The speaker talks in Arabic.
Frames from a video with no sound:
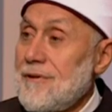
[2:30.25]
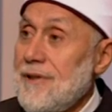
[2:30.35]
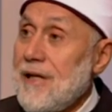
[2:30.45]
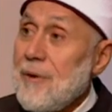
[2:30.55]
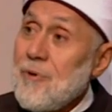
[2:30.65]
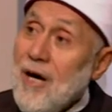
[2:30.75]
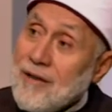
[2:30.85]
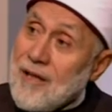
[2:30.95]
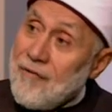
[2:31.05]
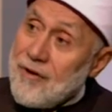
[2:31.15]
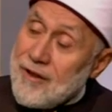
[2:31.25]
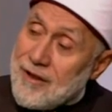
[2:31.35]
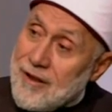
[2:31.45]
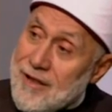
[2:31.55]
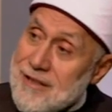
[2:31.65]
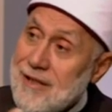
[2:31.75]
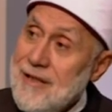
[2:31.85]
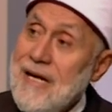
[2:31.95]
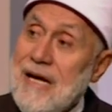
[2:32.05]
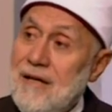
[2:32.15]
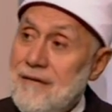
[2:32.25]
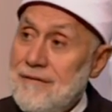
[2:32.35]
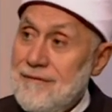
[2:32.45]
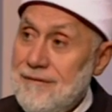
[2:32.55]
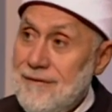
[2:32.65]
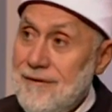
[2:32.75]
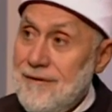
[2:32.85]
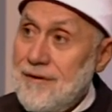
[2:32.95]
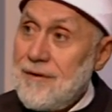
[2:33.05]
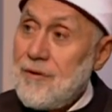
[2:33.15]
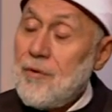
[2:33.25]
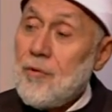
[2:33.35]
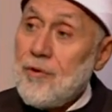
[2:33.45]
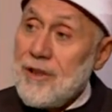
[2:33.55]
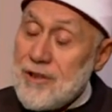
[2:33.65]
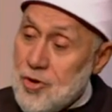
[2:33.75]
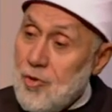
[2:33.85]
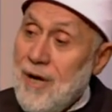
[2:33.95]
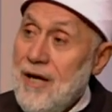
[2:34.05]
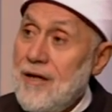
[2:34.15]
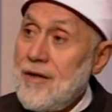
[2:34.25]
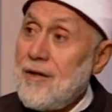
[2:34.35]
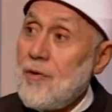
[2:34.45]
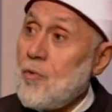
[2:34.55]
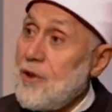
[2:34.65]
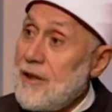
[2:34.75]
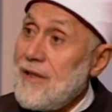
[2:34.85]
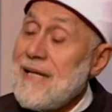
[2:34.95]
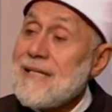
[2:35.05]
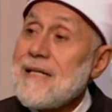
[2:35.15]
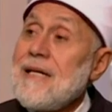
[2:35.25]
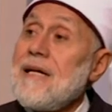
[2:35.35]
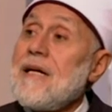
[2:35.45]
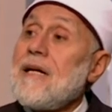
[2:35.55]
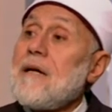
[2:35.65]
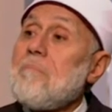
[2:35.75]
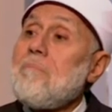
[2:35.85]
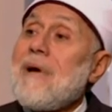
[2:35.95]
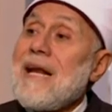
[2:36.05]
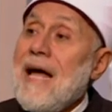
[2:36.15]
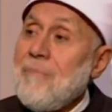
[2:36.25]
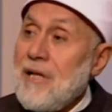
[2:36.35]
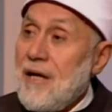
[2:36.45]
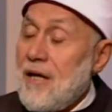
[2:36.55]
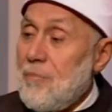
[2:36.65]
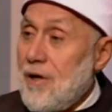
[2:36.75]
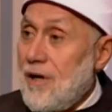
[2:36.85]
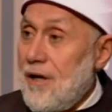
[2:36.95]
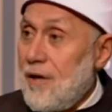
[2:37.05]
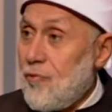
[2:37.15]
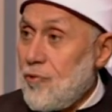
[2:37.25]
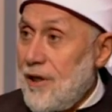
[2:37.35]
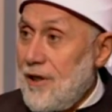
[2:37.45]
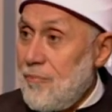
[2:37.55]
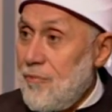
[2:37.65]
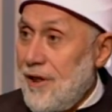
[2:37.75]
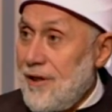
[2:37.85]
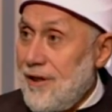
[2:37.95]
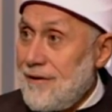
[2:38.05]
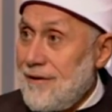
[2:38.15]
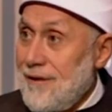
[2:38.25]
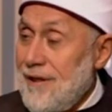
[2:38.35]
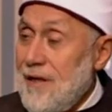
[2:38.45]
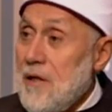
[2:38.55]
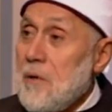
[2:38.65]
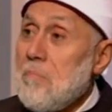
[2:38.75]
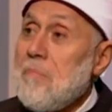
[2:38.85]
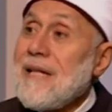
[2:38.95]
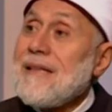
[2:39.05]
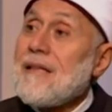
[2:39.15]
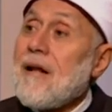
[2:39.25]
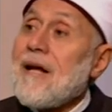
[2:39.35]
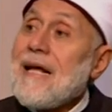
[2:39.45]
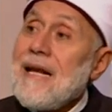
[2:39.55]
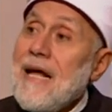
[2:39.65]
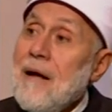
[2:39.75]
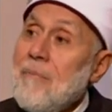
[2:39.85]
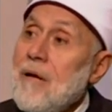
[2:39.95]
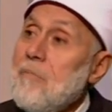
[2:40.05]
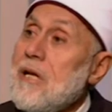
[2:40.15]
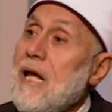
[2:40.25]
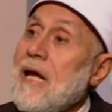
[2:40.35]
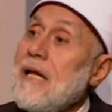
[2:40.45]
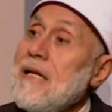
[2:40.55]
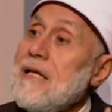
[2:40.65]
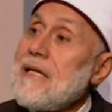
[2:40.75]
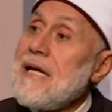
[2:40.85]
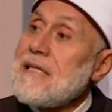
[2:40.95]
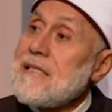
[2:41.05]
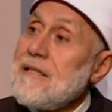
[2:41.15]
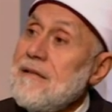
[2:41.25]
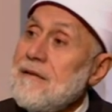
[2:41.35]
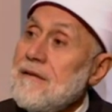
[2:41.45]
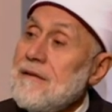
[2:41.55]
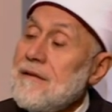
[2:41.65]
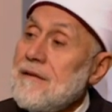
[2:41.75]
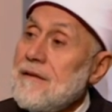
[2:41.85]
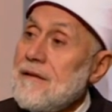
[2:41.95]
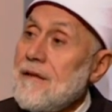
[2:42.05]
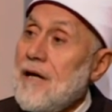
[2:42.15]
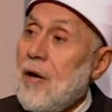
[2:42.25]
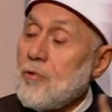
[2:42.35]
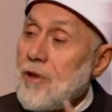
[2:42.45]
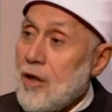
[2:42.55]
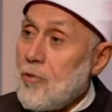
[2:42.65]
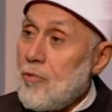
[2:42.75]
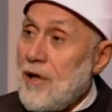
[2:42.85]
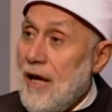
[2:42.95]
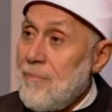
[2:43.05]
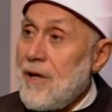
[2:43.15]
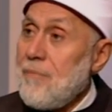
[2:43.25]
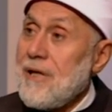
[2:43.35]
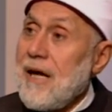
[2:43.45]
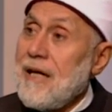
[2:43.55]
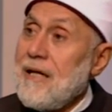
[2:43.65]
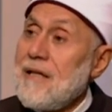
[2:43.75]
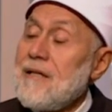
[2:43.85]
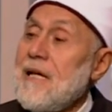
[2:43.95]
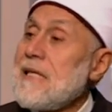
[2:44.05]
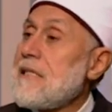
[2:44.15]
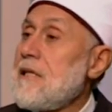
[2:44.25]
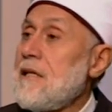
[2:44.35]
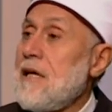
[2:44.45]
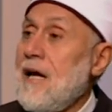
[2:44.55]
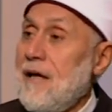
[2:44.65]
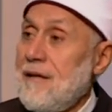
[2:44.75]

اللي بيقدح في الإخلاص الرياء السمعة رؤية السمعة رؤية الناس من عمل كما قال الفضيل بن عياض من ترك العمل من أجل الناس أو ترك العمل من أجل الناس رياء